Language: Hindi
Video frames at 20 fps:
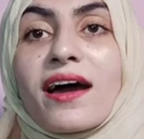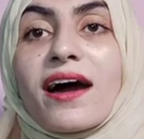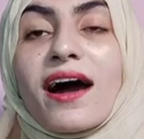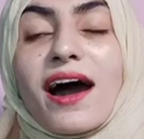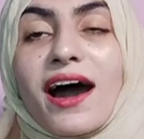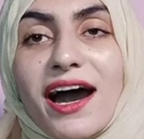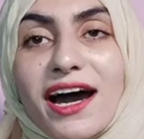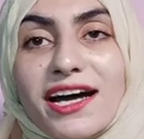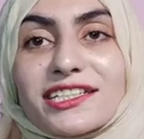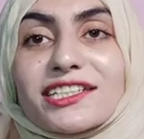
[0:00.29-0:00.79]

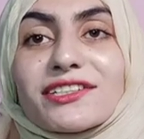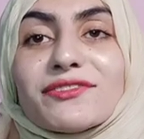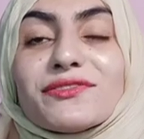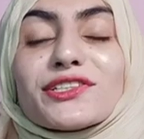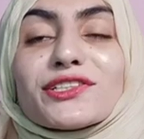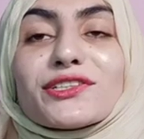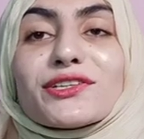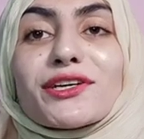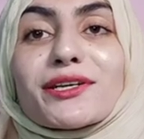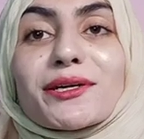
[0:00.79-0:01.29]
आज की
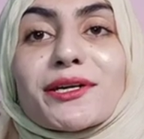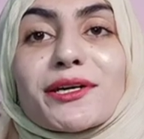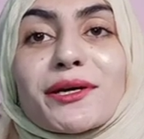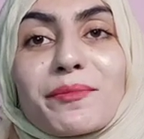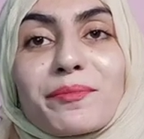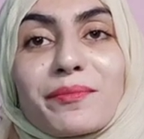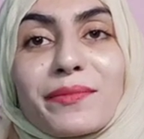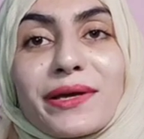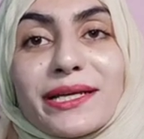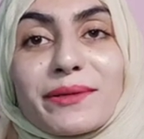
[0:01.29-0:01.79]
वीडियो
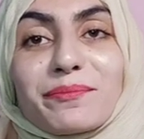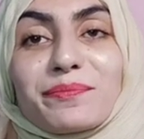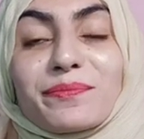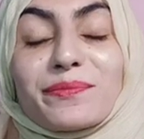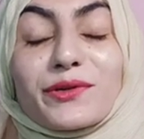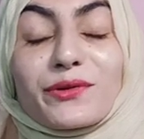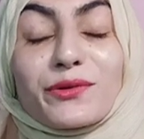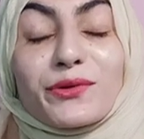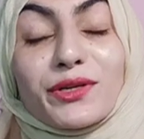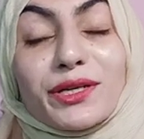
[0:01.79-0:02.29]
मेरी
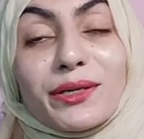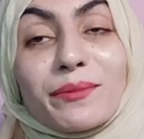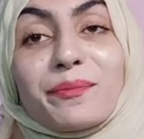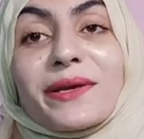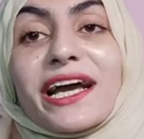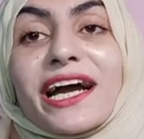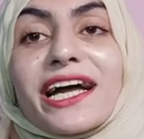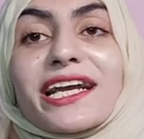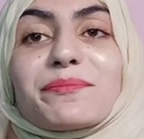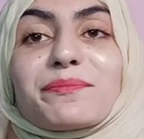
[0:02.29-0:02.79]
उन
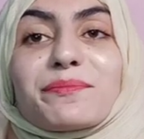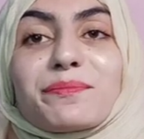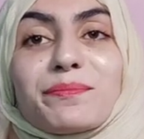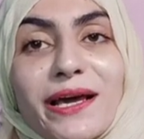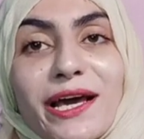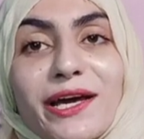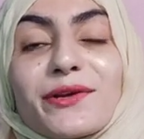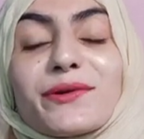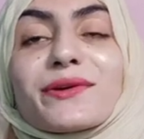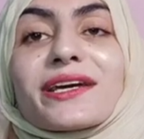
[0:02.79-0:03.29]
प्यारी
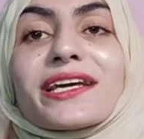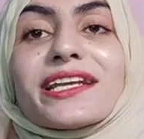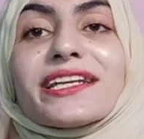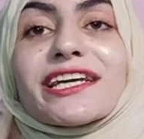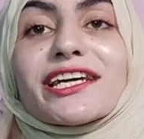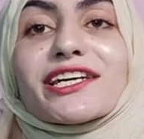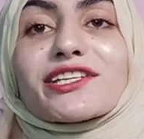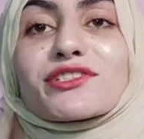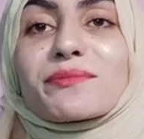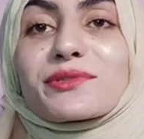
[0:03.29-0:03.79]
बहनों के लिए
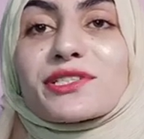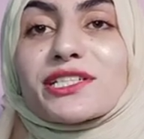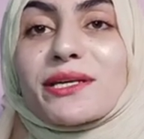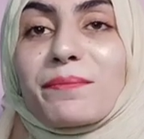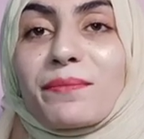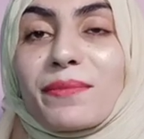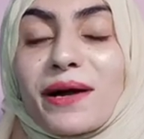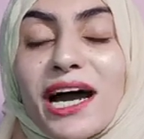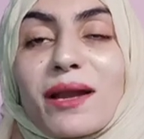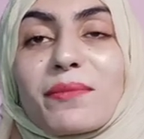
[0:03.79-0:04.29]
हैं जो मुझे
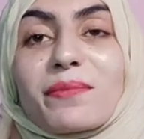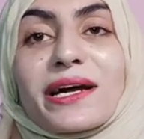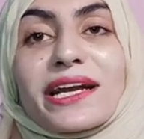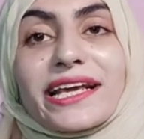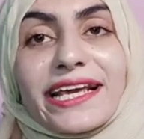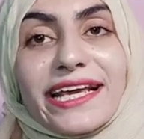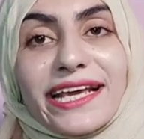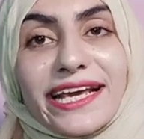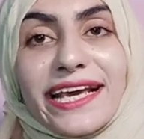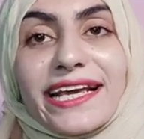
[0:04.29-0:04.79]
बार बार
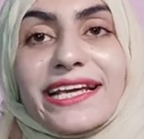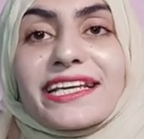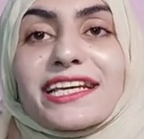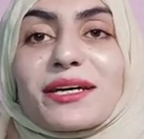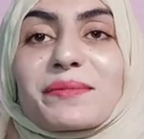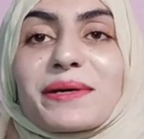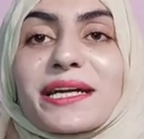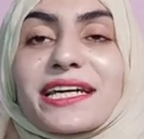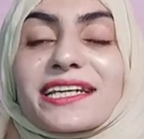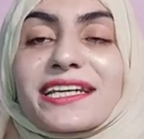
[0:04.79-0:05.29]
एक ही
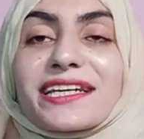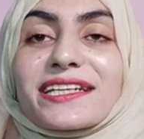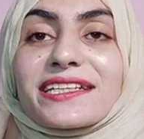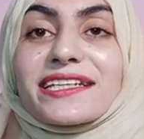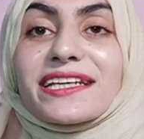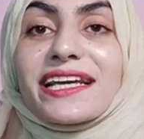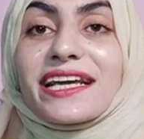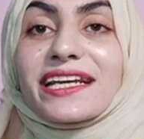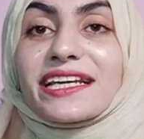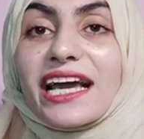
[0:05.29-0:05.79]
कमेंट
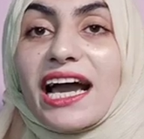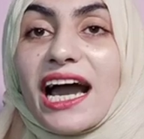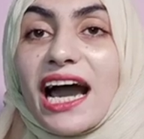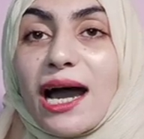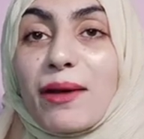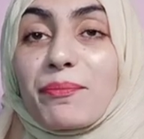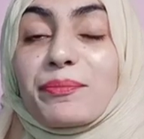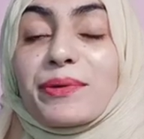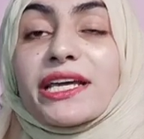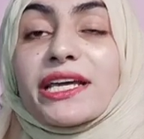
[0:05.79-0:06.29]
करती हैं कि आप ही